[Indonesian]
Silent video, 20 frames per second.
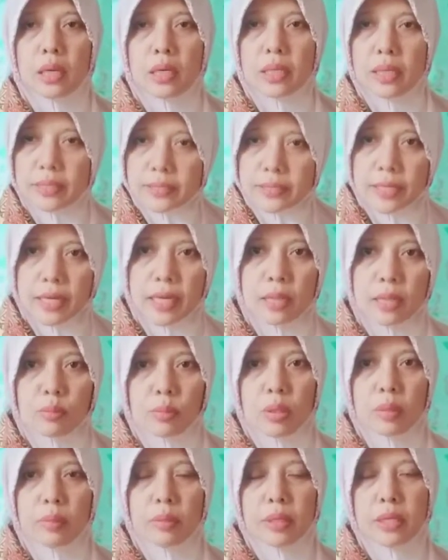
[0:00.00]
yang sehat
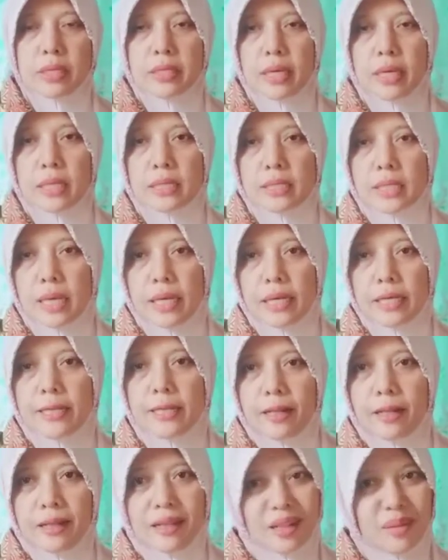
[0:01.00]
mudah-mudahan jangan sakit
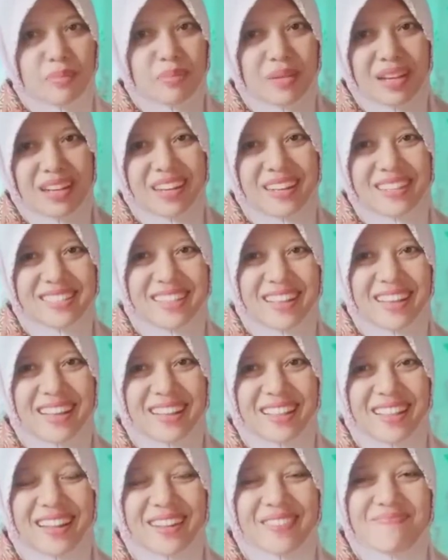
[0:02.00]
dan tetap jaga
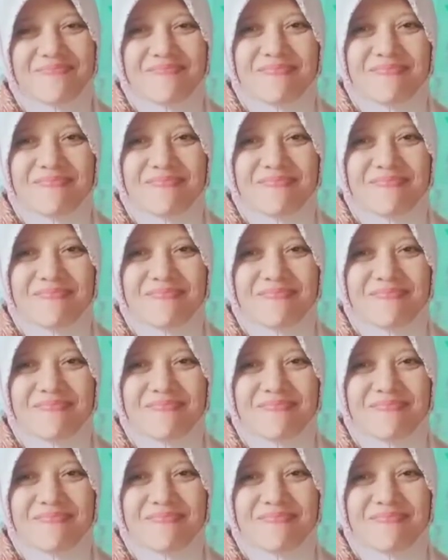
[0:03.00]
kesehatan